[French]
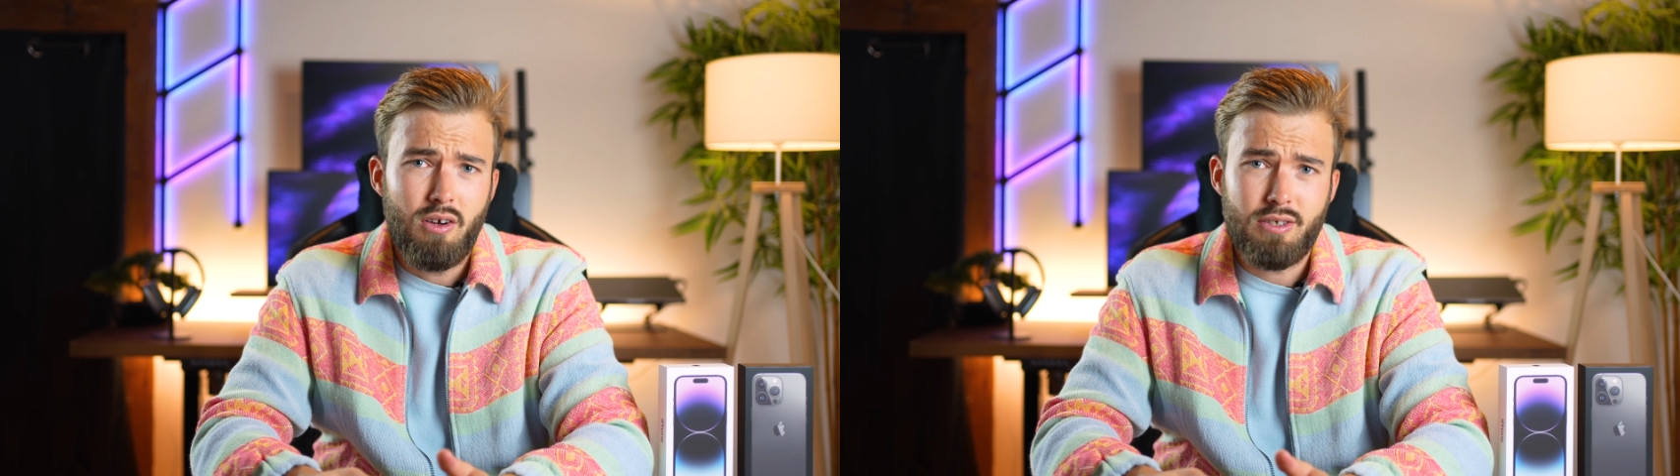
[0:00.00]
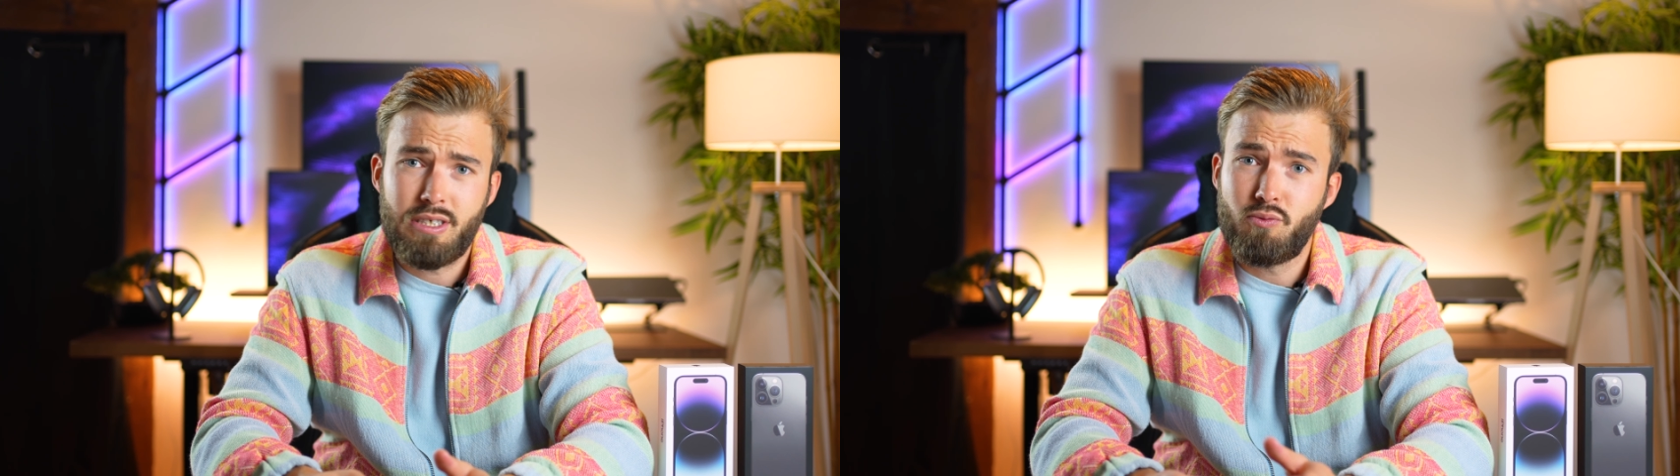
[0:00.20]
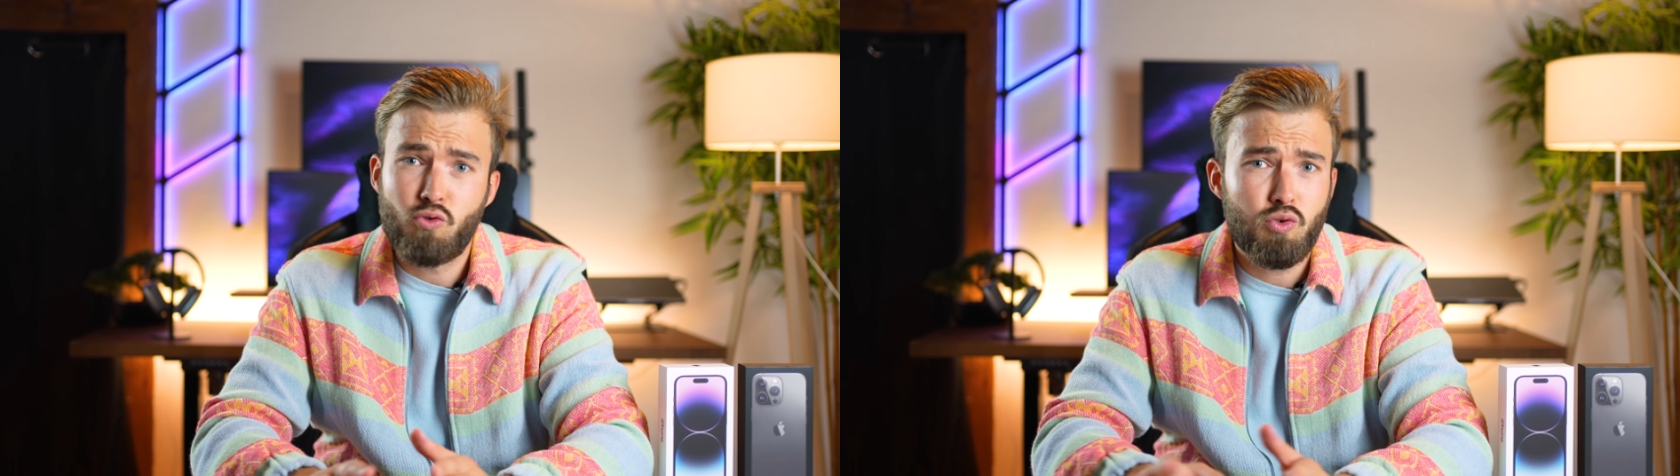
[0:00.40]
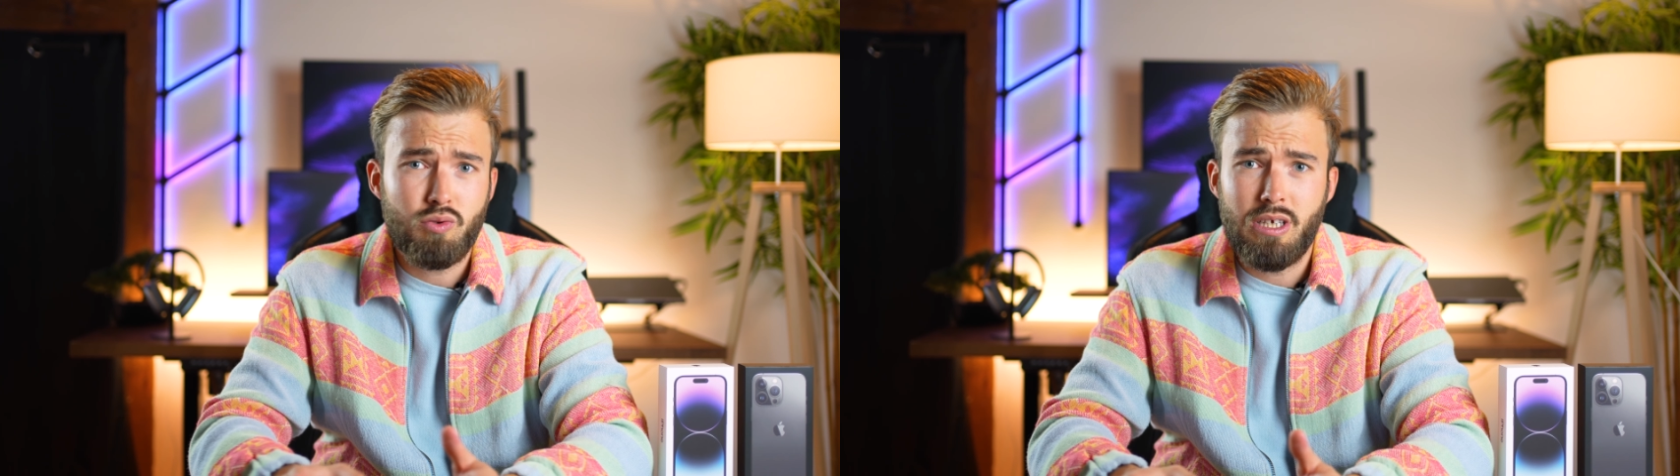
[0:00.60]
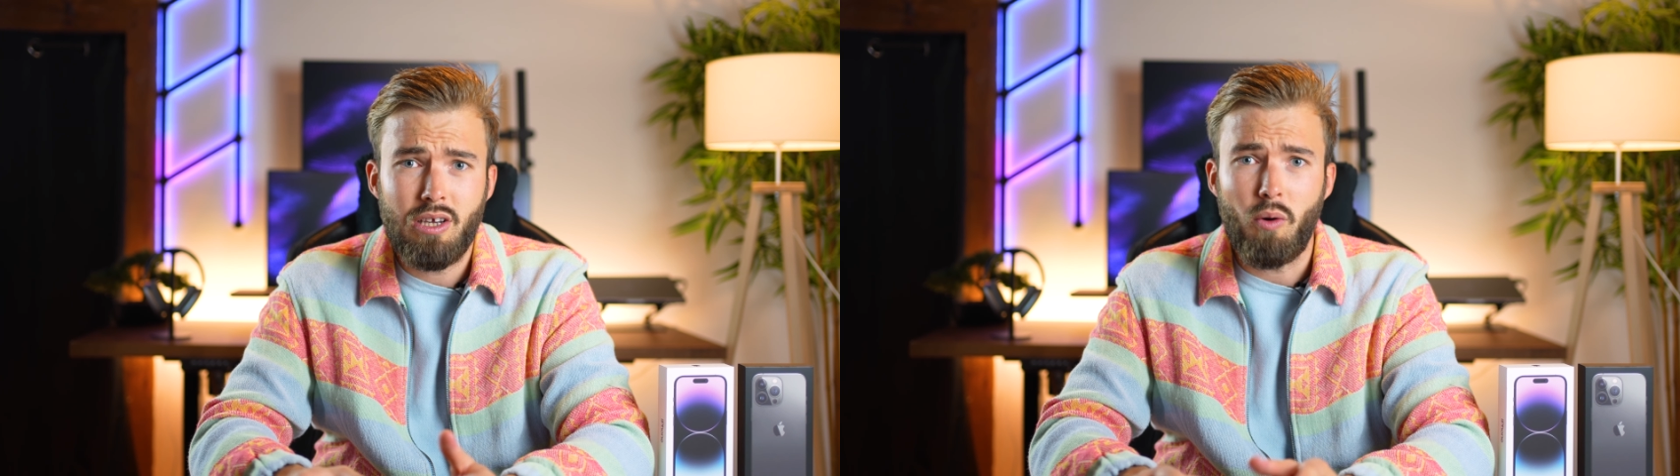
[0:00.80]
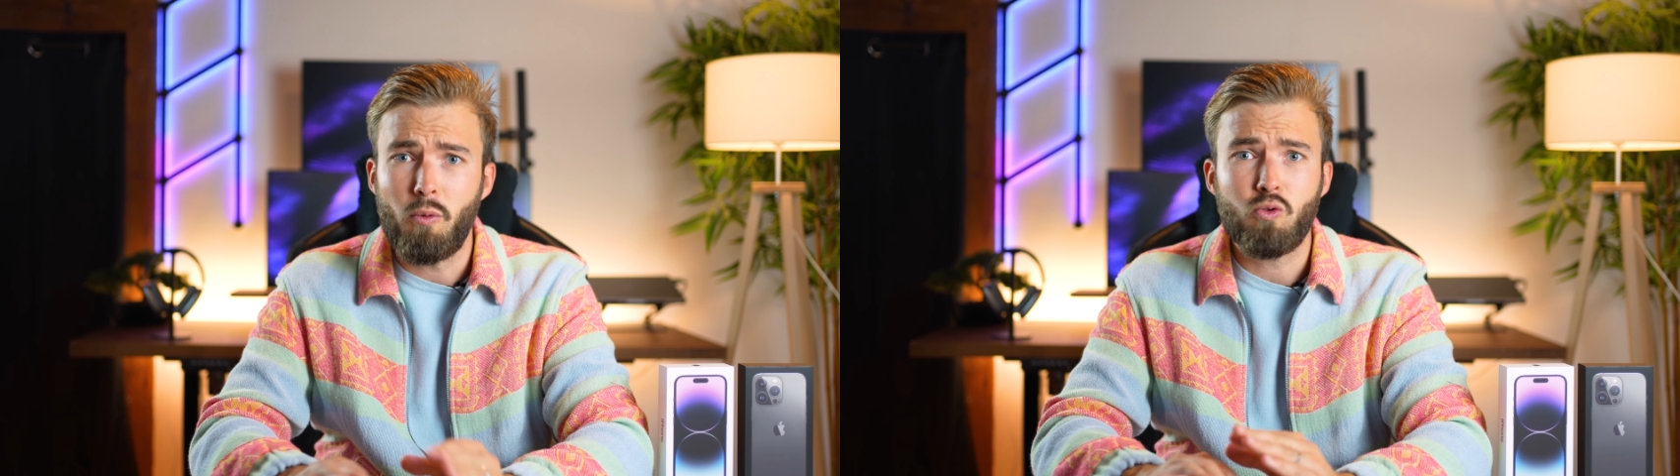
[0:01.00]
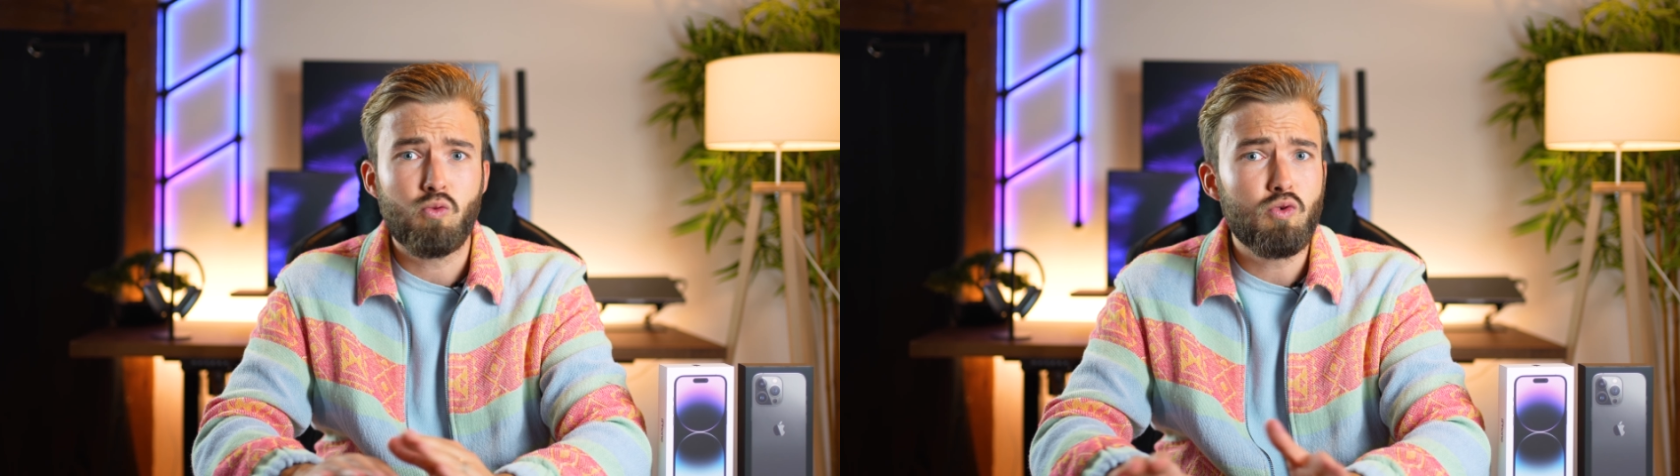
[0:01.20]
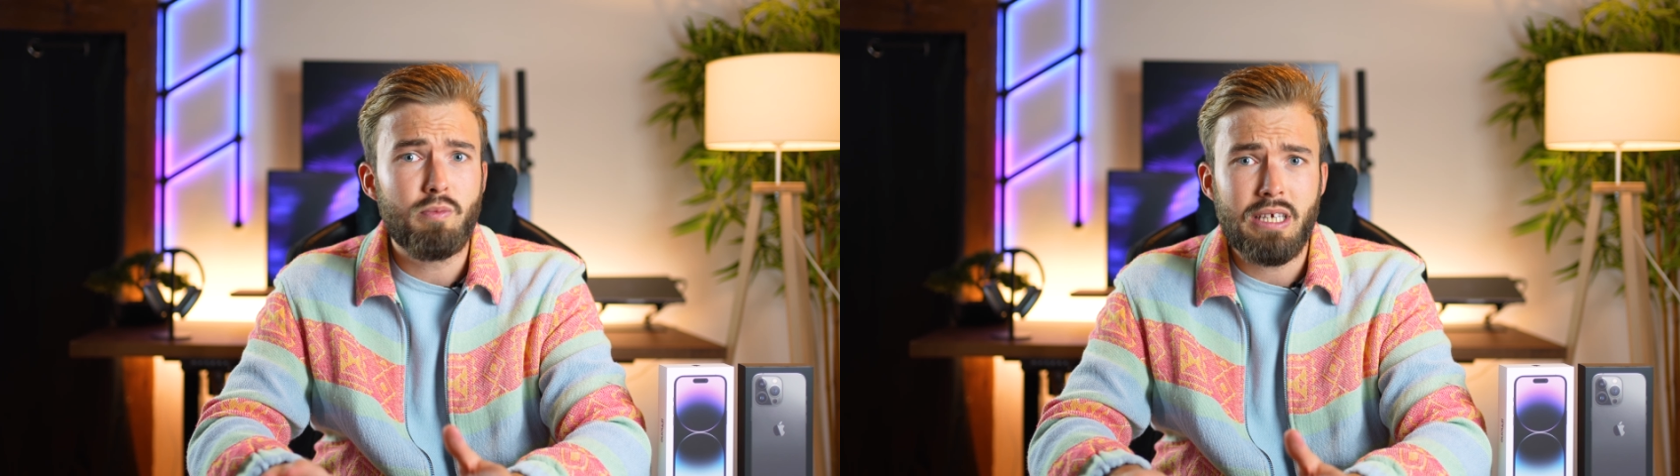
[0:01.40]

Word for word: euh, si vous shootez en mode 12